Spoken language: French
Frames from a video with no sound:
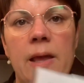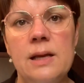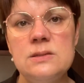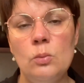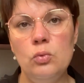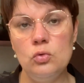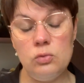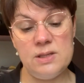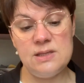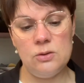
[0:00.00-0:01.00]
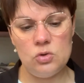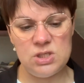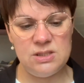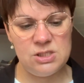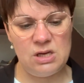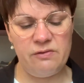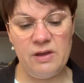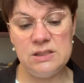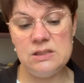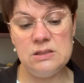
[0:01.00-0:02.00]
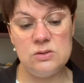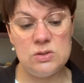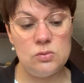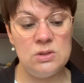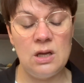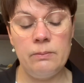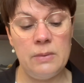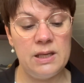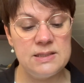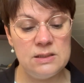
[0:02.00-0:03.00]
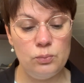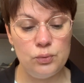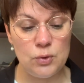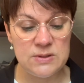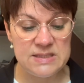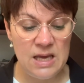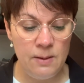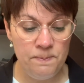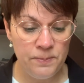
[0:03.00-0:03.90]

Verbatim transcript: elle ressemble beaucoup à celle que j'ai déjà faite, qui est issue d'un magazine plus ancien.